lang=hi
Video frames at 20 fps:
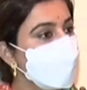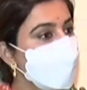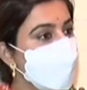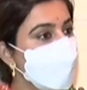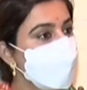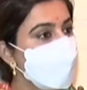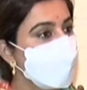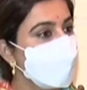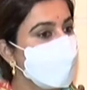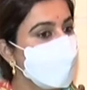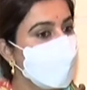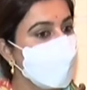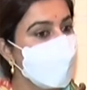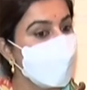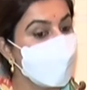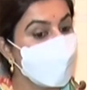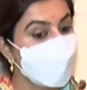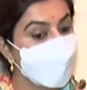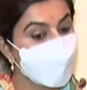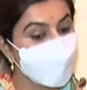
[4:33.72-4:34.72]
सक्सेसफुल
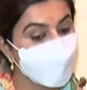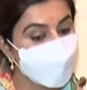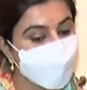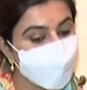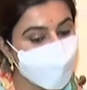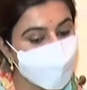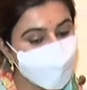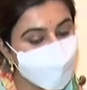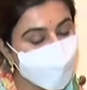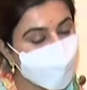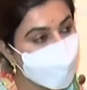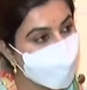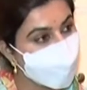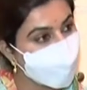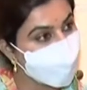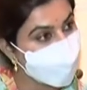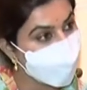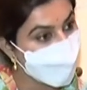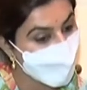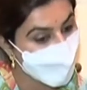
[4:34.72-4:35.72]
हुए कि सही जगह
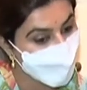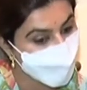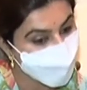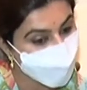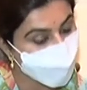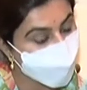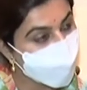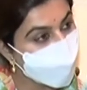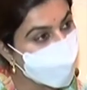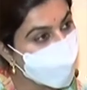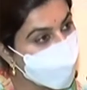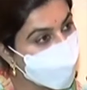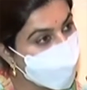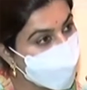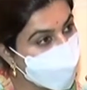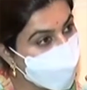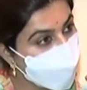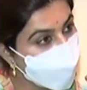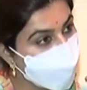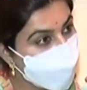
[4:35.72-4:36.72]
सही लोगों
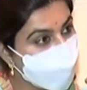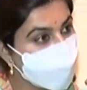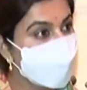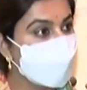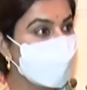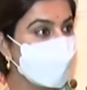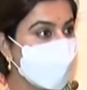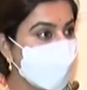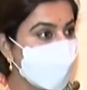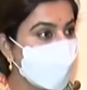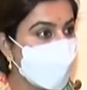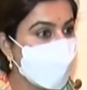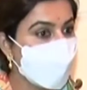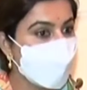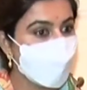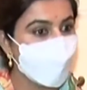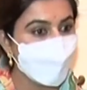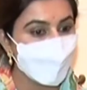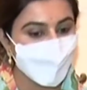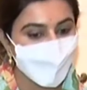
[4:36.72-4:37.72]
को हम मदद कर
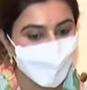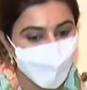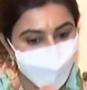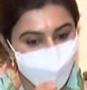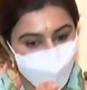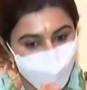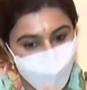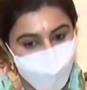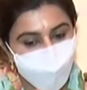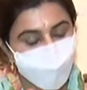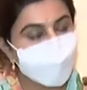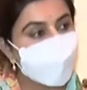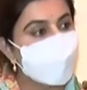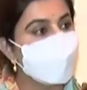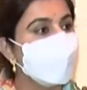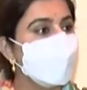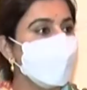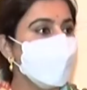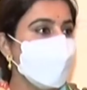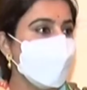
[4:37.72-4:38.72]
पाएँ तो हम
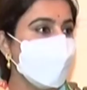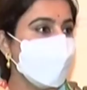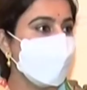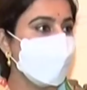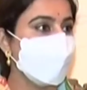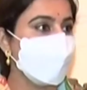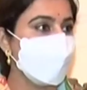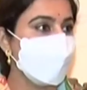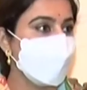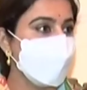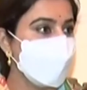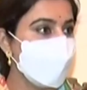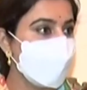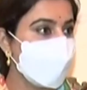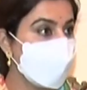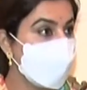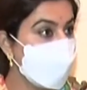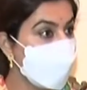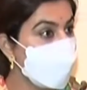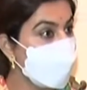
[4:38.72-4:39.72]
आइडेंटिफाई करते हैं
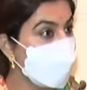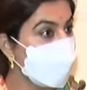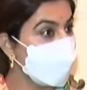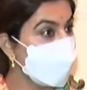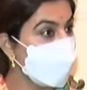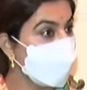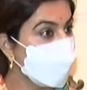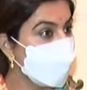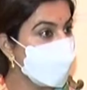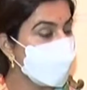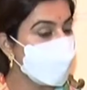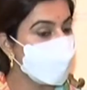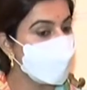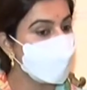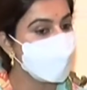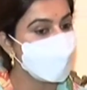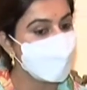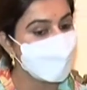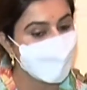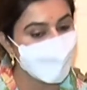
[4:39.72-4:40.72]
पहले हमारे
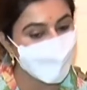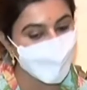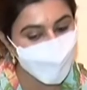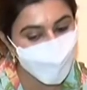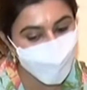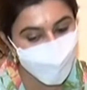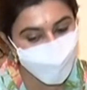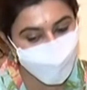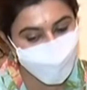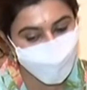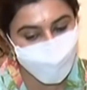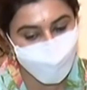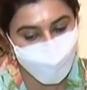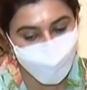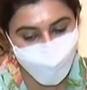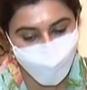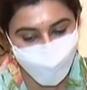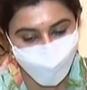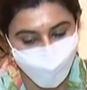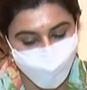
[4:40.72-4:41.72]
वॉल्टियर्स और
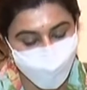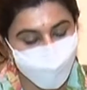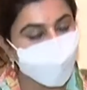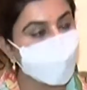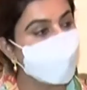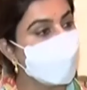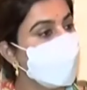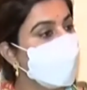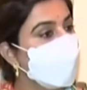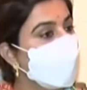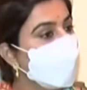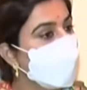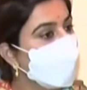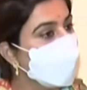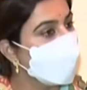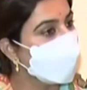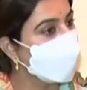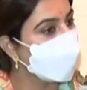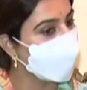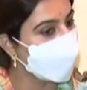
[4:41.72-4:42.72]
सही क्रिटिकल लोगों
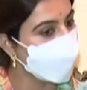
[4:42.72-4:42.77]
को